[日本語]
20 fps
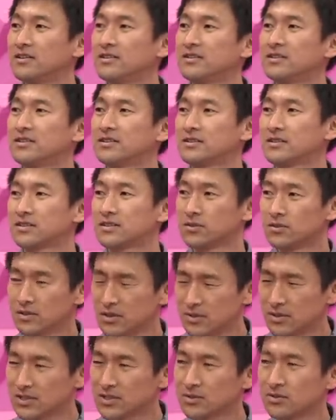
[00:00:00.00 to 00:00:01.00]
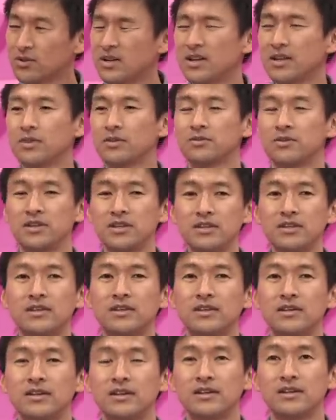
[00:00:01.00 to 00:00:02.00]
素地はすごいあんの
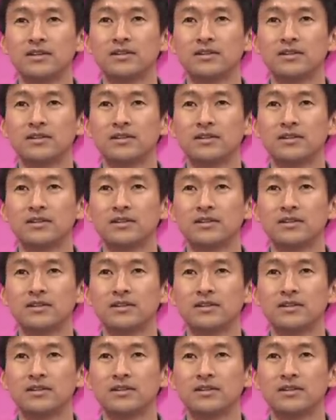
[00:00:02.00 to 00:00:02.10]
に